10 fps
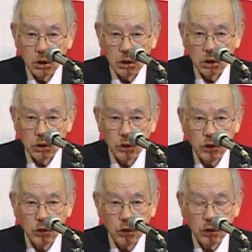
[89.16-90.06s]
という
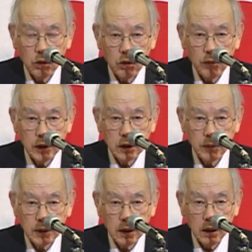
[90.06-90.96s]
ことを思い出しま
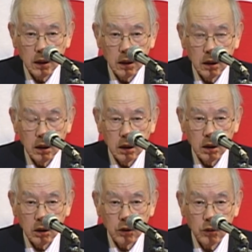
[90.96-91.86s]
した。
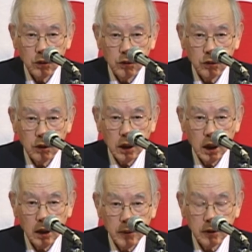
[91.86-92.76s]
そうすると考
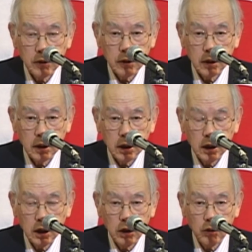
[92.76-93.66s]
えますとですね、人
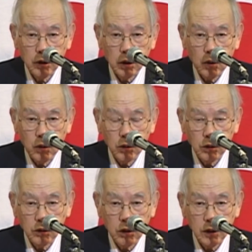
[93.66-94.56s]
間にとって本
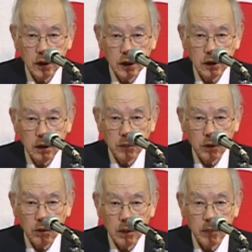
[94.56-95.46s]
当に大切なもの
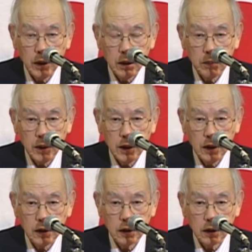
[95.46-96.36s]
は目に見えないん
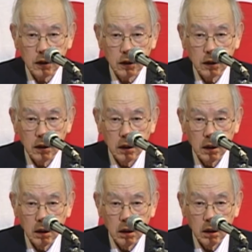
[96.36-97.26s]
じゃないか。
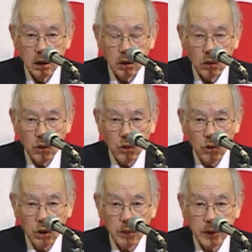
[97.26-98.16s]
心
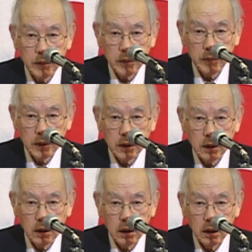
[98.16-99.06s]
が目に見えません
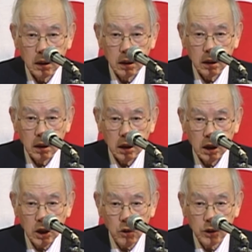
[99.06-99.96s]
ね。
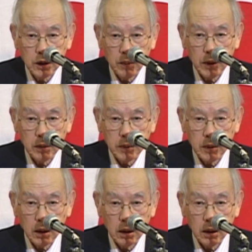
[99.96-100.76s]
命が目に見えない。